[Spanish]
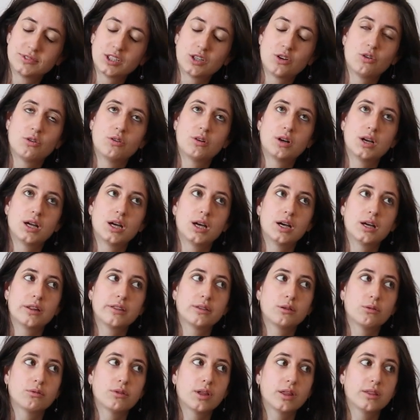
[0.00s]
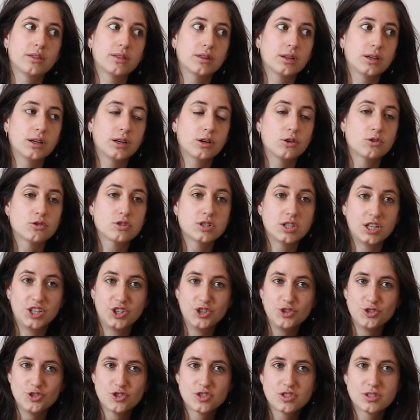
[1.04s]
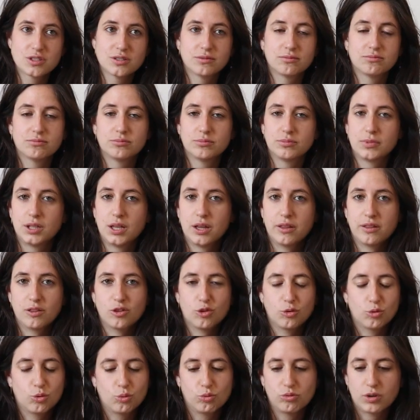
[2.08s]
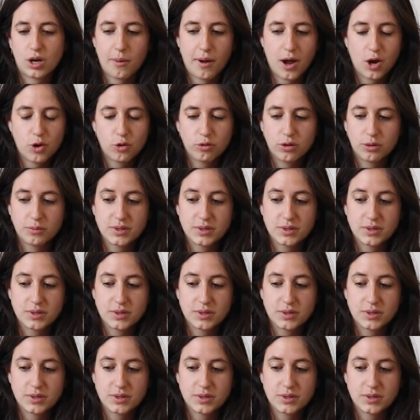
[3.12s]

con la ciudad de los niños y hice un trabajo,